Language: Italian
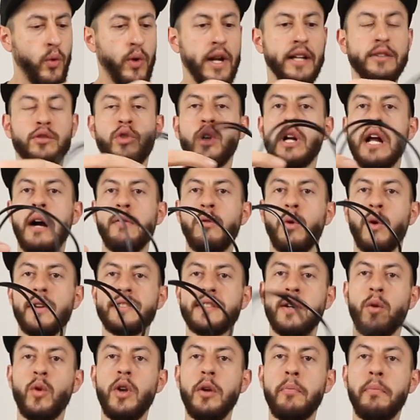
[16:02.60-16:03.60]
un altro cavo
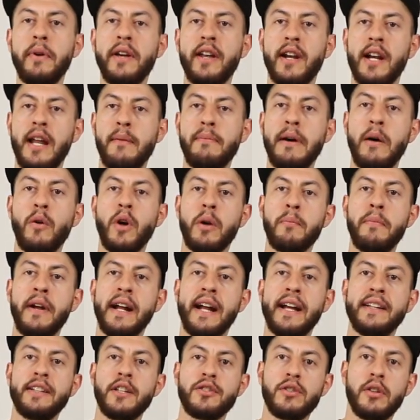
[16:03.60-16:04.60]
questa qui per la power
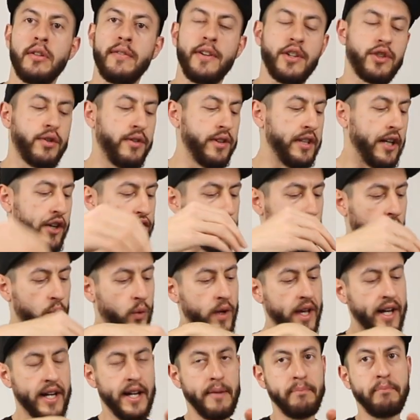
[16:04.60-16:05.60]
bank, adesso lo faccio vedere, ce l'ho
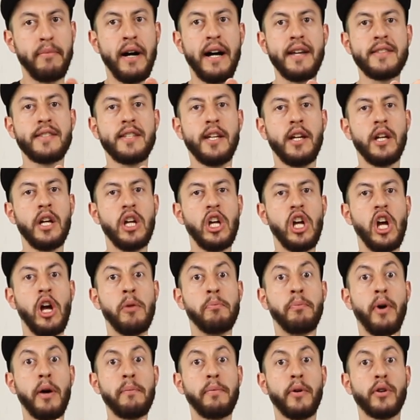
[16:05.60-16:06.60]
qui alla base,
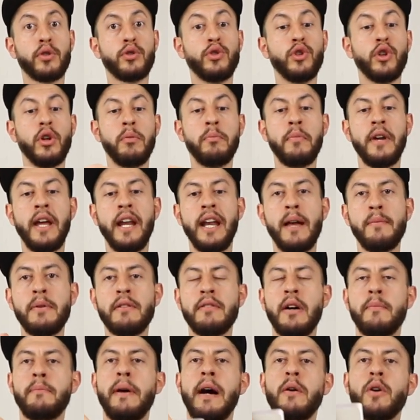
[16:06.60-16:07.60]
poi porto con me la
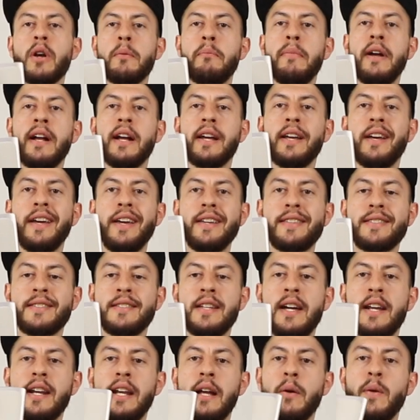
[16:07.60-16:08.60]
prima power bank
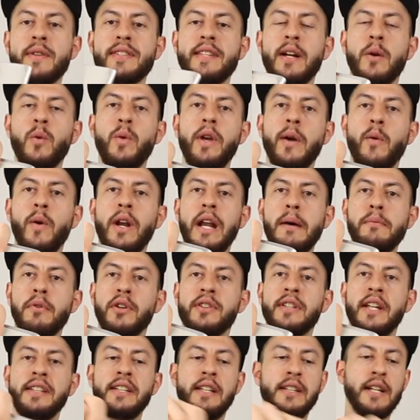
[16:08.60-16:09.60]
esterna, questa qui è quella
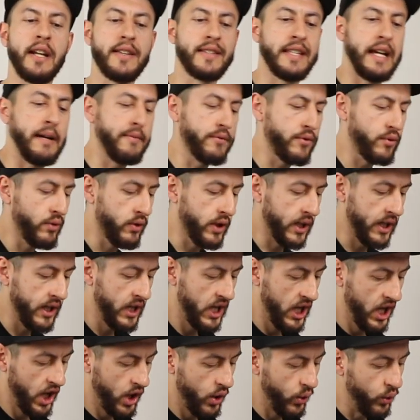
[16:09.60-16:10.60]
portata dalla Samsung,
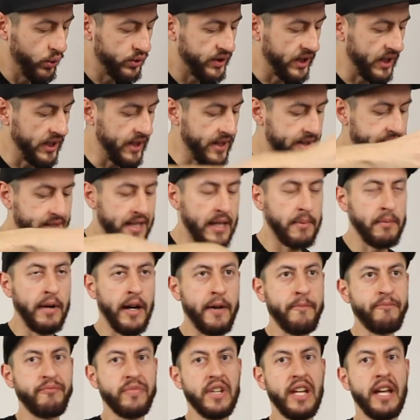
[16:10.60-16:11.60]

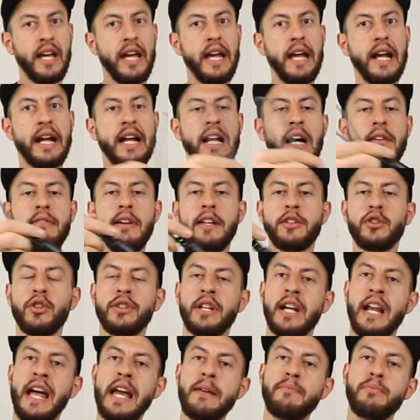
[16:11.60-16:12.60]
utilissima, e cavetto
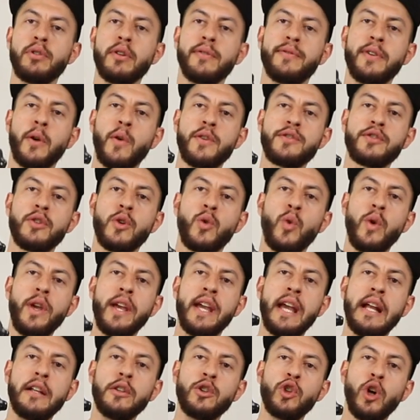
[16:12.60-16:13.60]
da Lightproof, questo qui
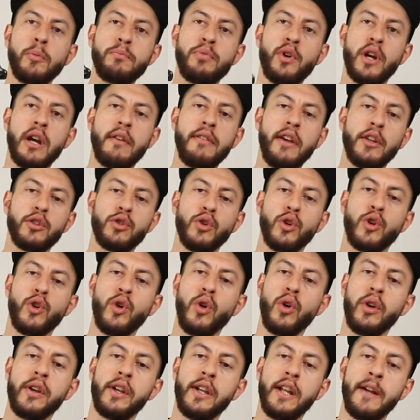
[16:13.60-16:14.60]
che è il doppio cavetto
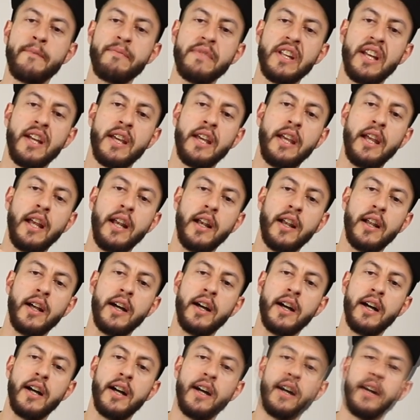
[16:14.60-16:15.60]
con
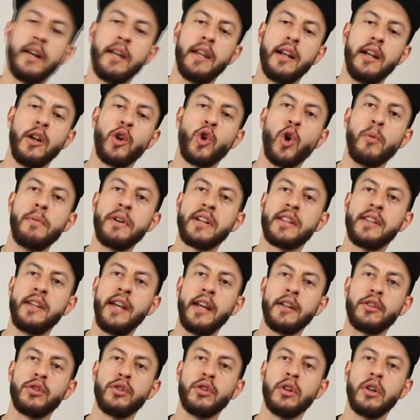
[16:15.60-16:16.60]
il, il
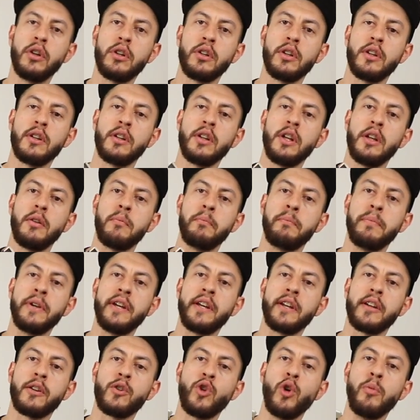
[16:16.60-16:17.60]
coperchietto,
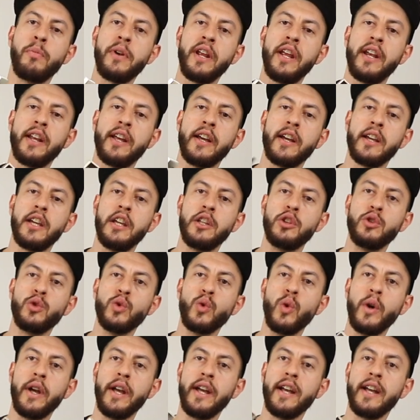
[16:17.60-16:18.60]
per coprire i
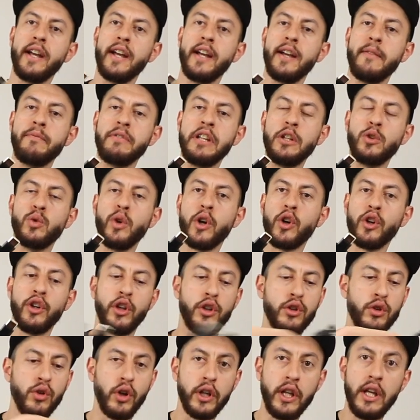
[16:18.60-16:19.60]
due, i due,
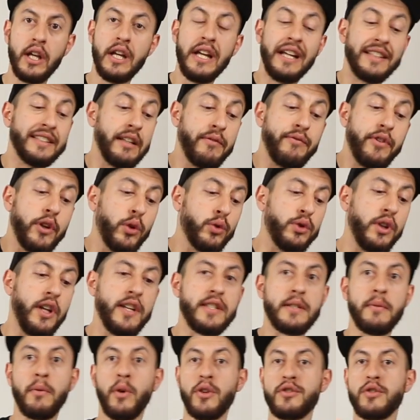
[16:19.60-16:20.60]
conduttori, davvero
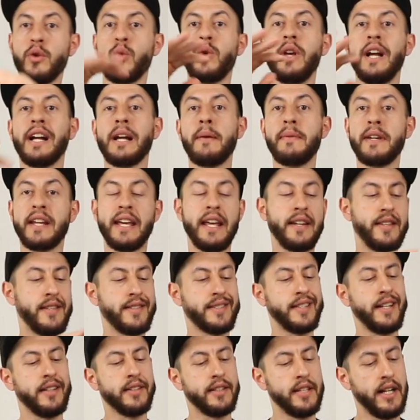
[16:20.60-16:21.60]
durissimo questo qui anche perché è
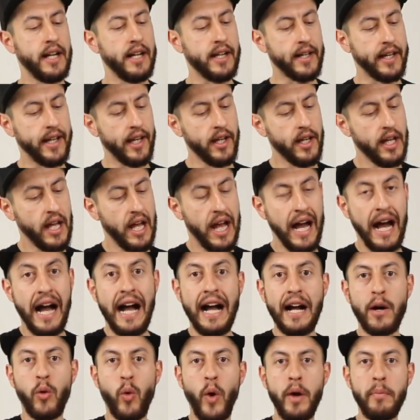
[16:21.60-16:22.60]
resistente anche a
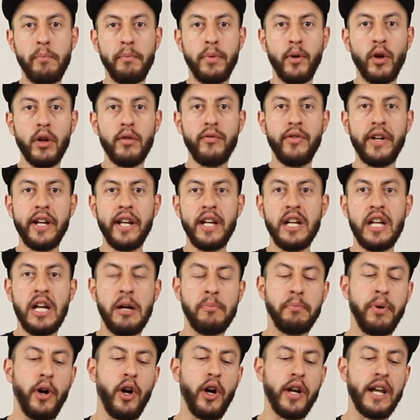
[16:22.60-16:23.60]
acqua e polvere,
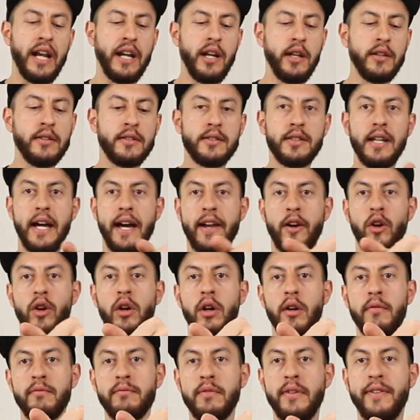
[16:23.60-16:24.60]
poi
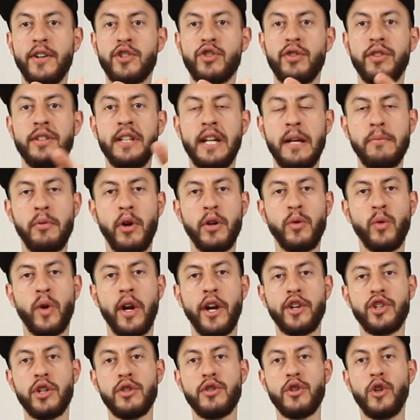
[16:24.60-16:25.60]
all'interno vi faccio vedere poi in una
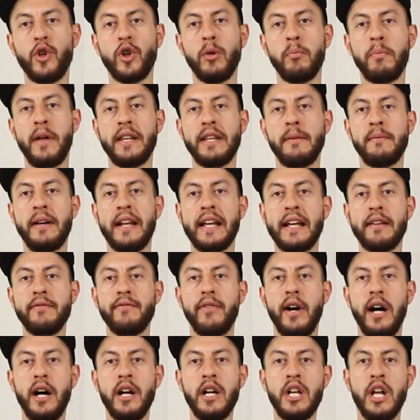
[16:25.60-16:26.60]
recensione completa ma che
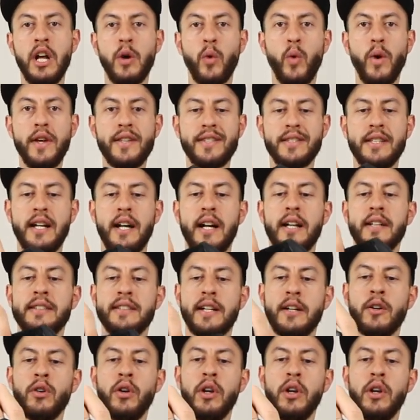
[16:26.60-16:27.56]
va questa,